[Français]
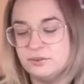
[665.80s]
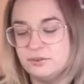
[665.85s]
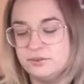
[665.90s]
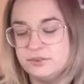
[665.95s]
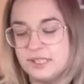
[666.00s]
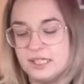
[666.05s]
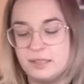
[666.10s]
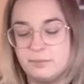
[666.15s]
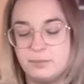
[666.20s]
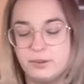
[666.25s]
que vous
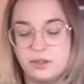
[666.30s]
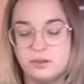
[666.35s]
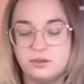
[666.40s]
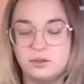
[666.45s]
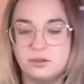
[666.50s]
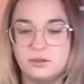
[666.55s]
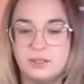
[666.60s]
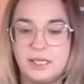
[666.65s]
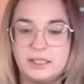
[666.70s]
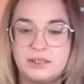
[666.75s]
allez
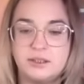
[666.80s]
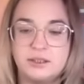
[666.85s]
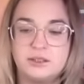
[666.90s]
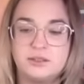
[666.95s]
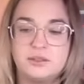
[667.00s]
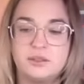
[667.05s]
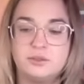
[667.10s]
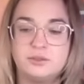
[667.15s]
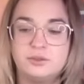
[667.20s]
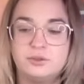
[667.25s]
prendre de la
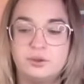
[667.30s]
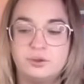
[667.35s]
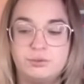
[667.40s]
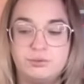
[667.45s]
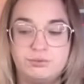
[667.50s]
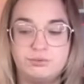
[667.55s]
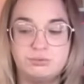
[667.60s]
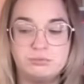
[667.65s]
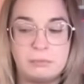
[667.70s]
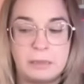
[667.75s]
distance de
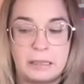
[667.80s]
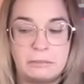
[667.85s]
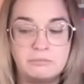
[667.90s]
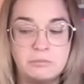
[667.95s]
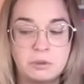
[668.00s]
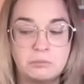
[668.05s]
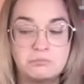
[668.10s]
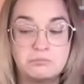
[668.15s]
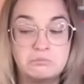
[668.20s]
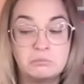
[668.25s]

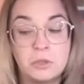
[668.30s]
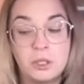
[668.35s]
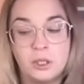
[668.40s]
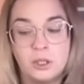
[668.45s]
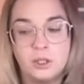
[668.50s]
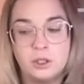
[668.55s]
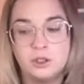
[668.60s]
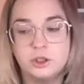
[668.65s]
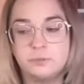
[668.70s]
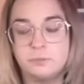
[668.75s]
vous-même.
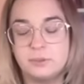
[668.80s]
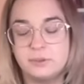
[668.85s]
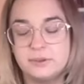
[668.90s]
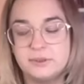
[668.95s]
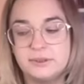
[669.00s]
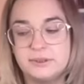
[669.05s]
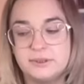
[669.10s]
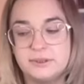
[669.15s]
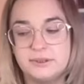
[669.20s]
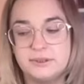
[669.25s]
Je
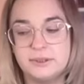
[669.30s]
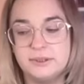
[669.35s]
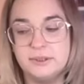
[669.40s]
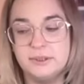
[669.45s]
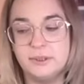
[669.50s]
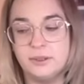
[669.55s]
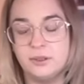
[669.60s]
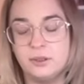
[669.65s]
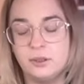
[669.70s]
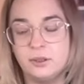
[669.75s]
pense ici,
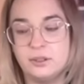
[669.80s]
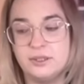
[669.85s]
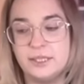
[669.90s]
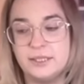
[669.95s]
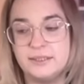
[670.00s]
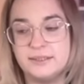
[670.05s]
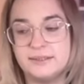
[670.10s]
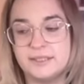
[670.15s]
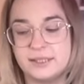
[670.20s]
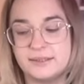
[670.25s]
il y a
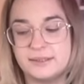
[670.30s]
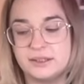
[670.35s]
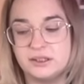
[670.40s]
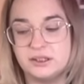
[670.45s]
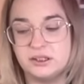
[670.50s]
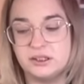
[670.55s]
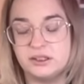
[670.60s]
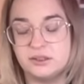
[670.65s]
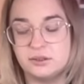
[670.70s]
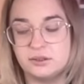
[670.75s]
une certaine
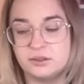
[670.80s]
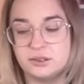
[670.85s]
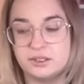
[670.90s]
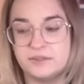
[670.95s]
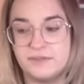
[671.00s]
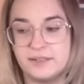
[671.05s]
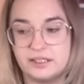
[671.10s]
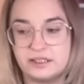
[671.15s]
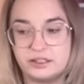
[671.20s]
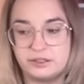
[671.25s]
distance qui
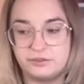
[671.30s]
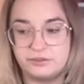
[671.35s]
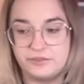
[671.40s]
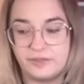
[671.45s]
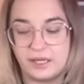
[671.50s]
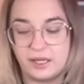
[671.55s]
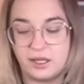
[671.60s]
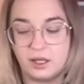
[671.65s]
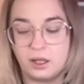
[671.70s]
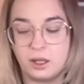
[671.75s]
va se
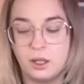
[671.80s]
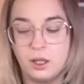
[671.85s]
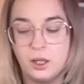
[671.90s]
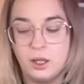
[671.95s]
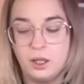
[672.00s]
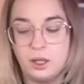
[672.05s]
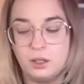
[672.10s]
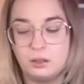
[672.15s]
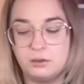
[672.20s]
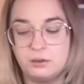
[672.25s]
faire
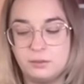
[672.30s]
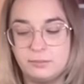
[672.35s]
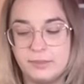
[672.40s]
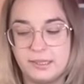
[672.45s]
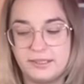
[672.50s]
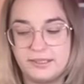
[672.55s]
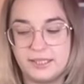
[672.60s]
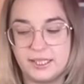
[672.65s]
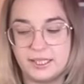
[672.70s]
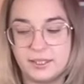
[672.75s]
de
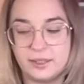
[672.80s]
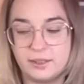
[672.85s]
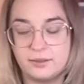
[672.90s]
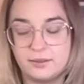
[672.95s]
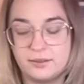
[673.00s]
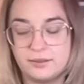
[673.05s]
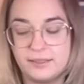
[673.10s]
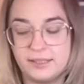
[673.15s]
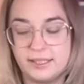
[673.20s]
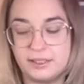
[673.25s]
manière
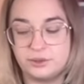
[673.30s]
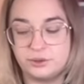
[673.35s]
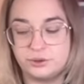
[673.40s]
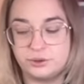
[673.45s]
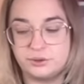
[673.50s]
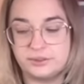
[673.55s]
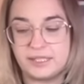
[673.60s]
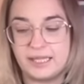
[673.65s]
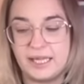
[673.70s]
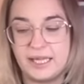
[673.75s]

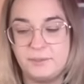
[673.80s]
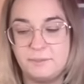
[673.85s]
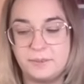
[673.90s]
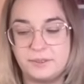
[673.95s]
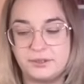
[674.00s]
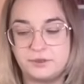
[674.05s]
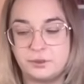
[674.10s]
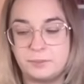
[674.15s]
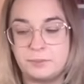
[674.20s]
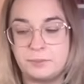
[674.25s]
naturelle
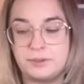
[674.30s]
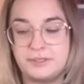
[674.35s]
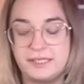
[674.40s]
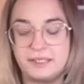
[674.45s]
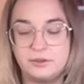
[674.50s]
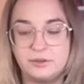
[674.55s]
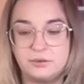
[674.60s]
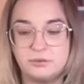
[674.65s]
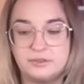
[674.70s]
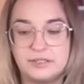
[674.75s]
parce que
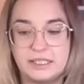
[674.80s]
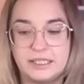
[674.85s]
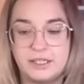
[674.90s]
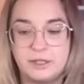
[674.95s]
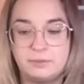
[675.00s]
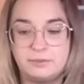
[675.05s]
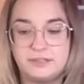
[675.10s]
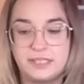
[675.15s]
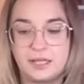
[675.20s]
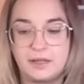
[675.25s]
peut-être que vous allez
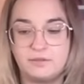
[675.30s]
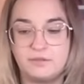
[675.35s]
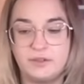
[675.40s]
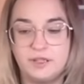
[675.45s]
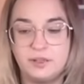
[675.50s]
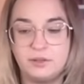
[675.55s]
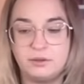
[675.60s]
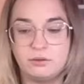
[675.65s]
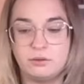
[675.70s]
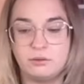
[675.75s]

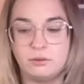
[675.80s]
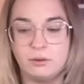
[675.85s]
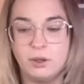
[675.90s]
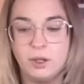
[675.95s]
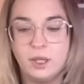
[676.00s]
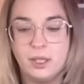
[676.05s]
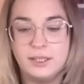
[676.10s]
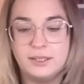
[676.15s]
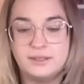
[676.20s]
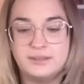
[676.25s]
observer que
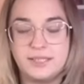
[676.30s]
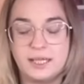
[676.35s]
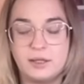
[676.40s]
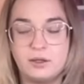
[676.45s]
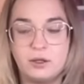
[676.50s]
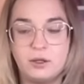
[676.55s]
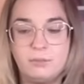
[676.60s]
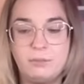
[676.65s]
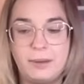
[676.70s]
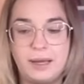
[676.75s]
ça
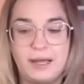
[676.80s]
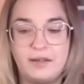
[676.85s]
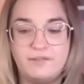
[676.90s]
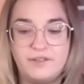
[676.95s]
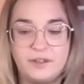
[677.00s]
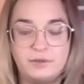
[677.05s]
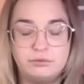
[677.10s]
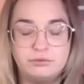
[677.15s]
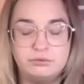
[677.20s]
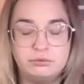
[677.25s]
colle pas
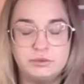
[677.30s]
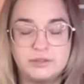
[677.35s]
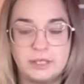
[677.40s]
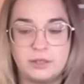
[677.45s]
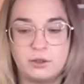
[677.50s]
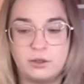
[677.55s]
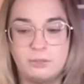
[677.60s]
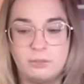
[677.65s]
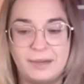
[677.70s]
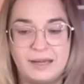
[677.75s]
avec vous, ça
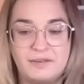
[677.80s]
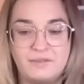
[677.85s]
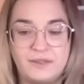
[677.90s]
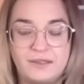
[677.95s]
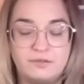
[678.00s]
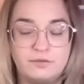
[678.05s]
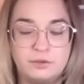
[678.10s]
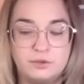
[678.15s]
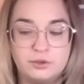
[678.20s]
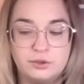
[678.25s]
colle pas
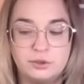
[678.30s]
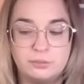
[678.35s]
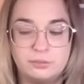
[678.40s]
avec vos,